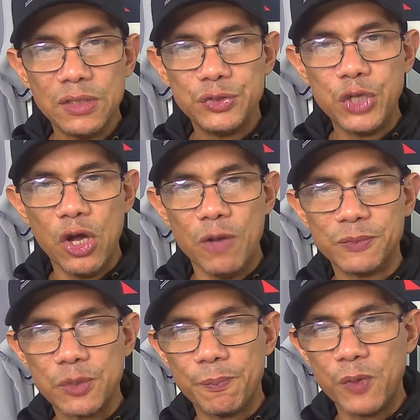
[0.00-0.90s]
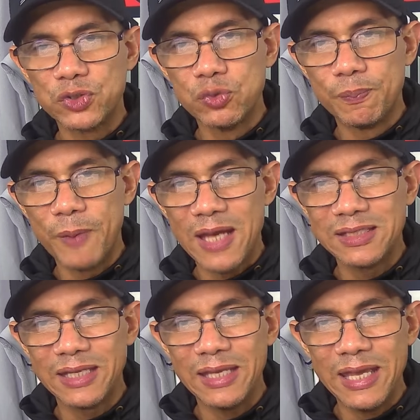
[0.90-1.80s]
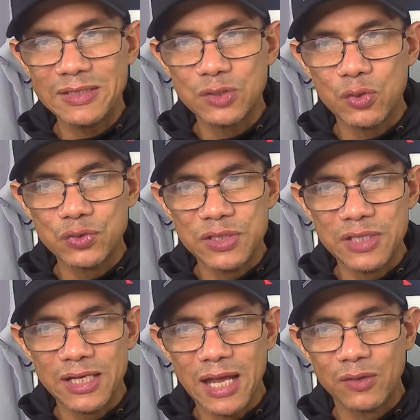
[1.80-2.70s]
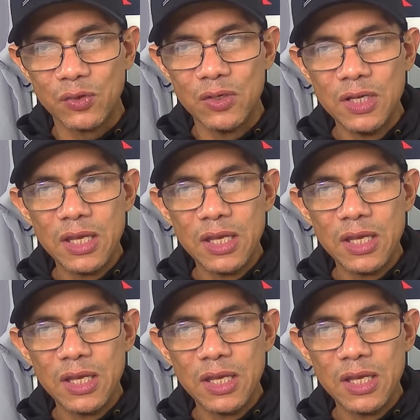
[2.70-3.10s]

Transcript: Jones, por su parte, es considerado